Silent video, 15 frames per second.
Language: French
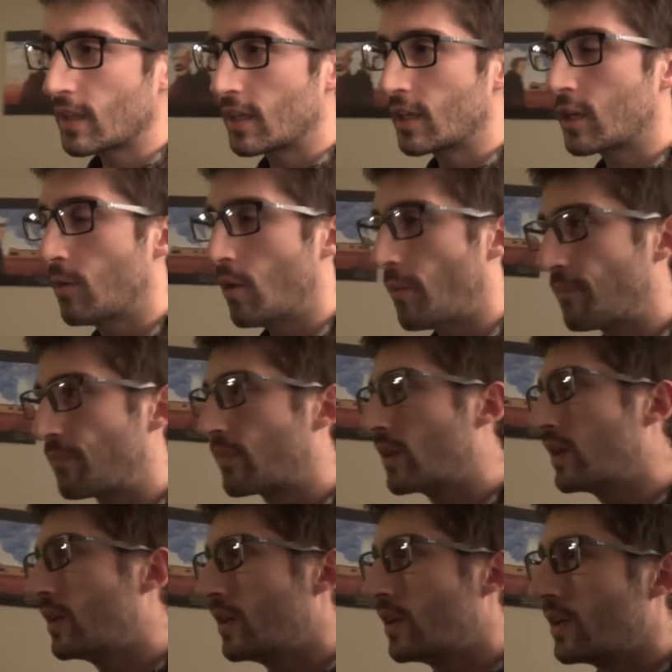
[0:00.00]
Et comment
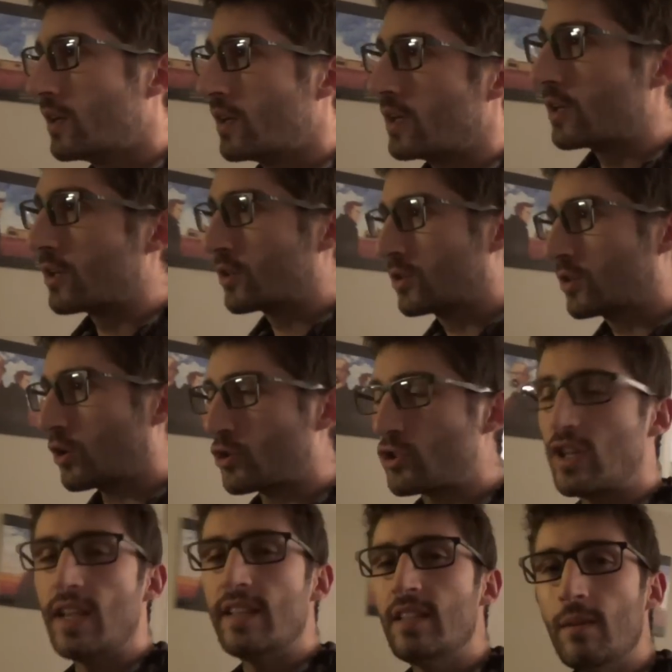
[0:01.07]
Quand
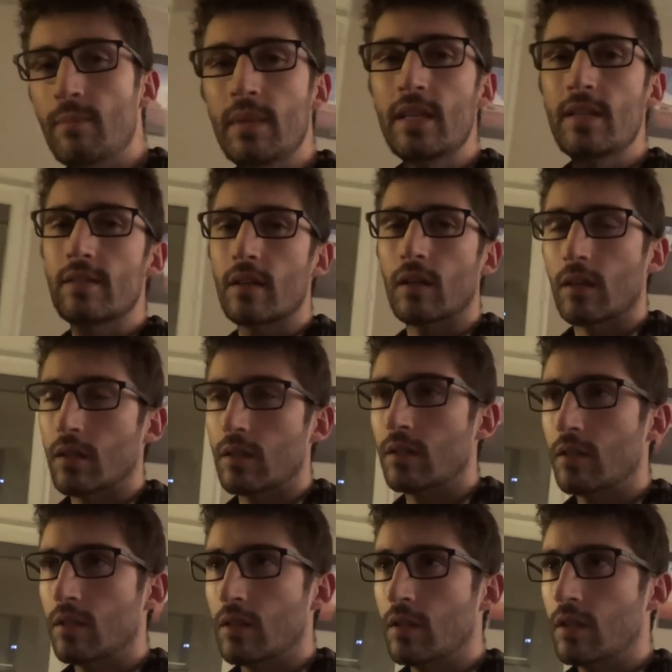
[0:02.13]
je les ai mises,
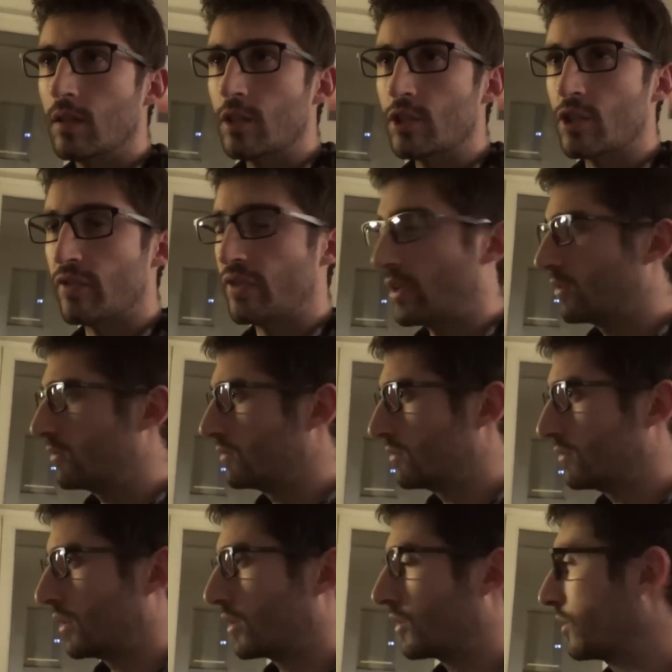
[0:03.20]
j'ai fait.
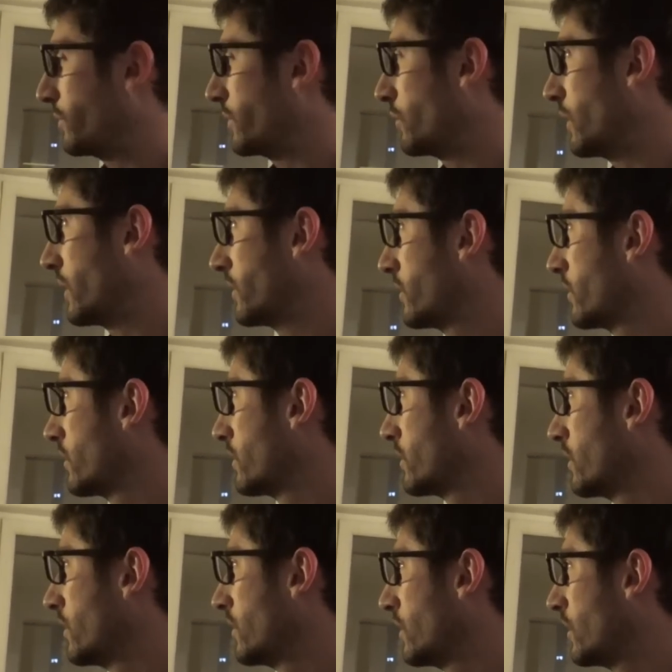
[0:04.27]
Attends, what
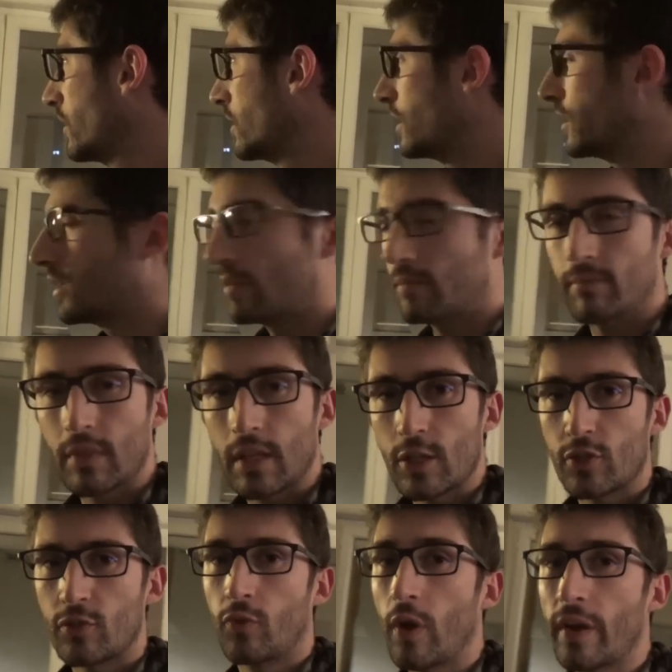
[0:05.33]

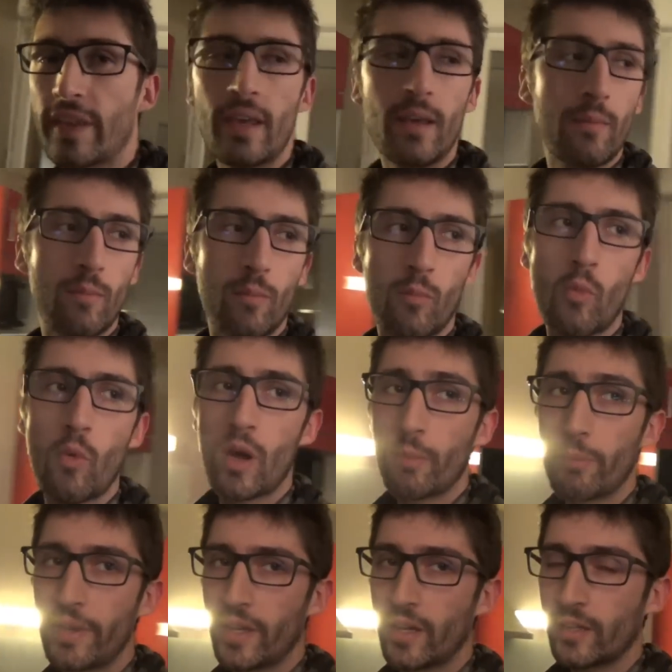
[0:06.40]
Je voyais moins
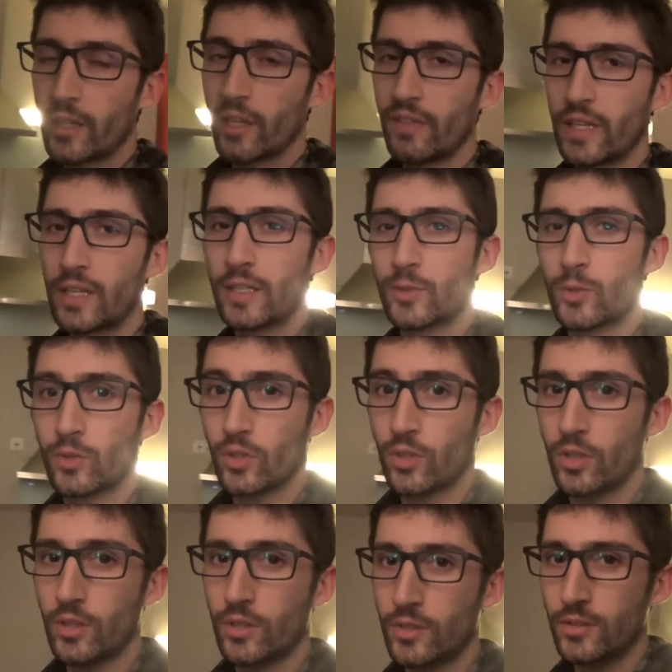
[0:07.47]
bien qu'avec les
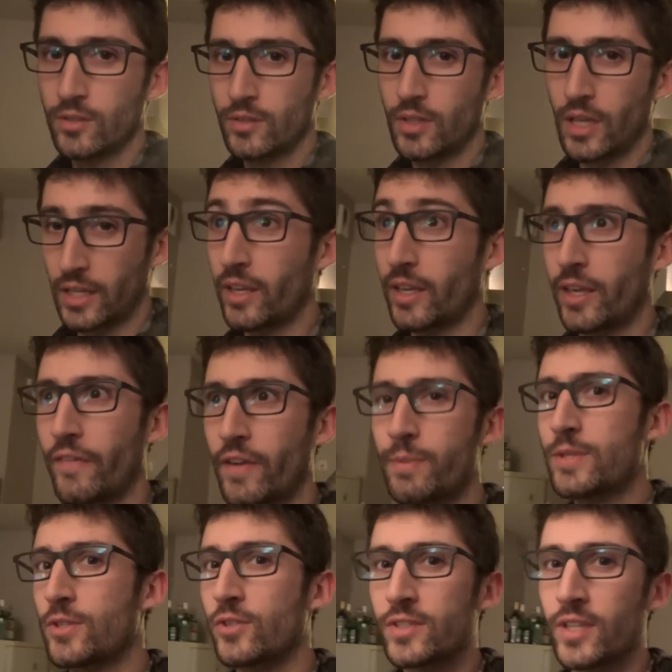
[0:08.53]
autres. Qu'avec
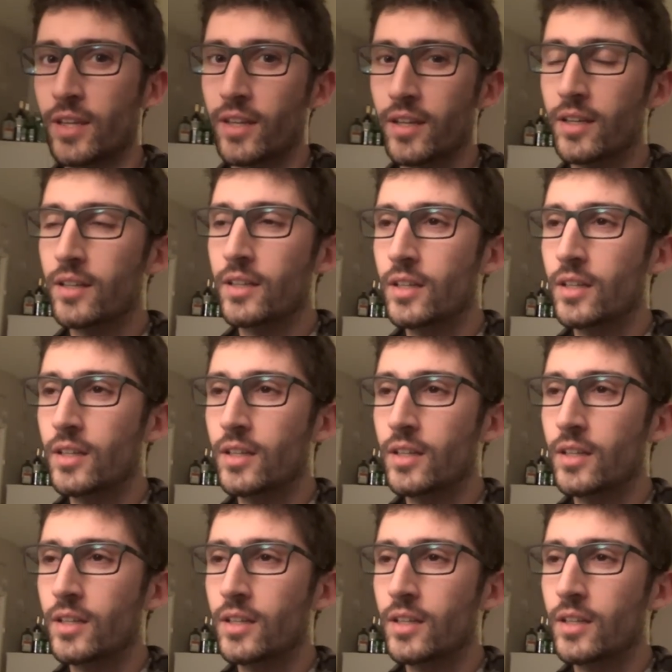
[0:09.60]
mes anciennes.